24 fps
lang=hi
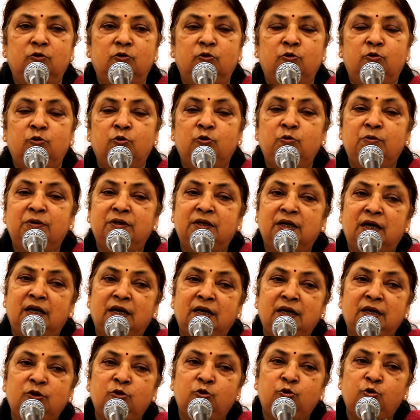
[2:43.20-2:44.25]
तो गुरु बता
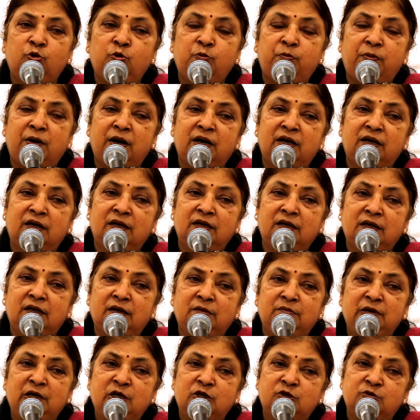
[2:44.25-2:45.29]
रहे हैं दो पाटन के
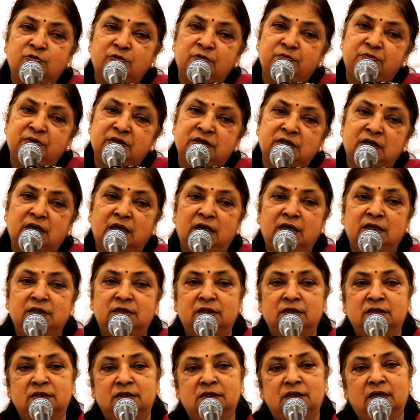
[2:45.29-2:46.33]
बीच में पिस रहा
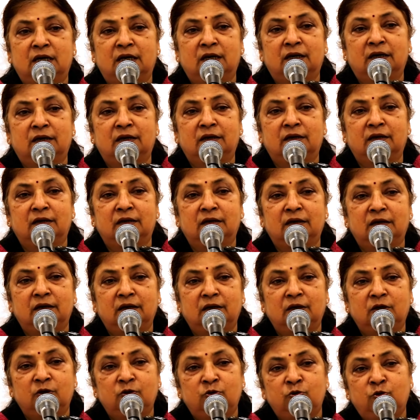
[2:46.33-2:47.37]

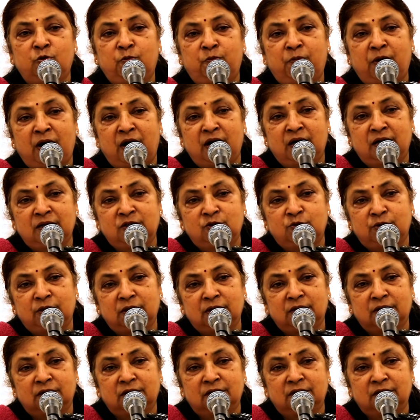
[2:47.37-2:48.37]
संसार दो पाठ जो है